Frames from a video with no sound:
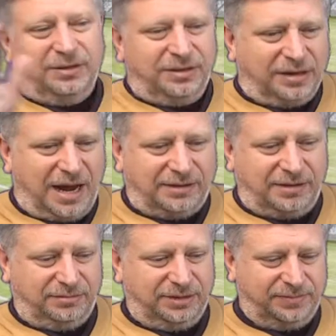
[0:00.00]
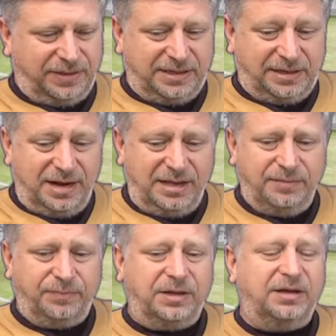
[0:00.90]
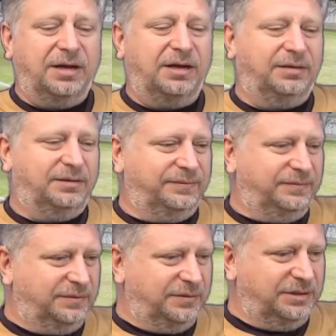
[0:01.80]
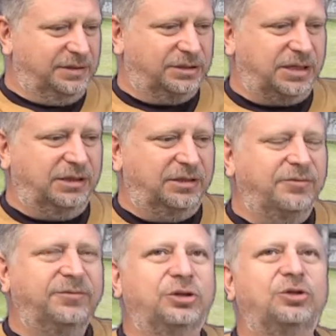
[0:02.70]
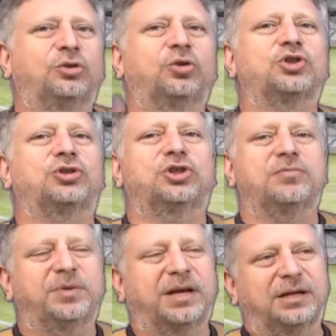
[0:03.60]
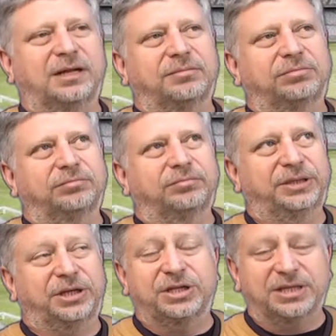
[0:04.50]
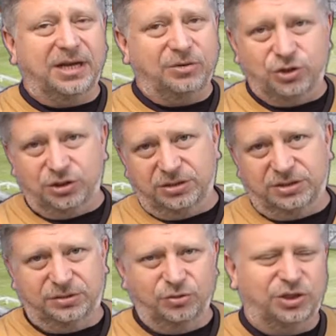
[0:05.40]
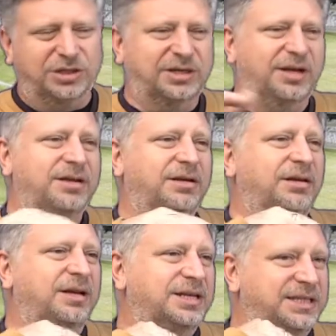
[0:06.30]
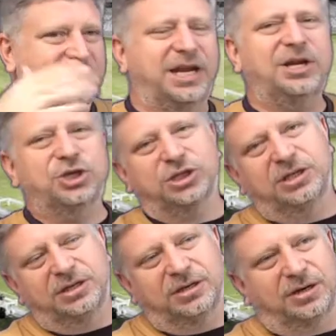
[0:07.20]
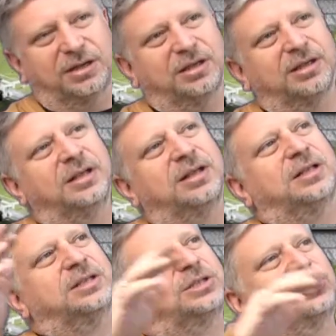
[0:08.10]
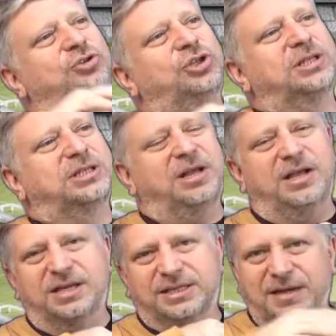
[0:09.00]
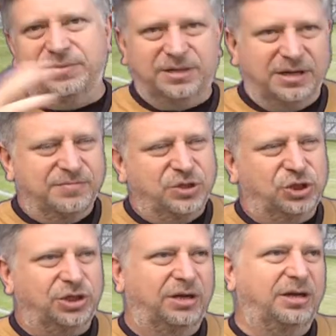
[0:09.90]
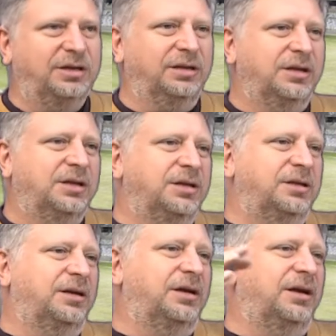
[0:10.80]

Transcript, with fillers: Рано, господа, рано пока э, делать какие-то выводы, но то, что чемпионат потрясающий с точки зрения зрелищной игры, с точки зрения забитых мячей, э,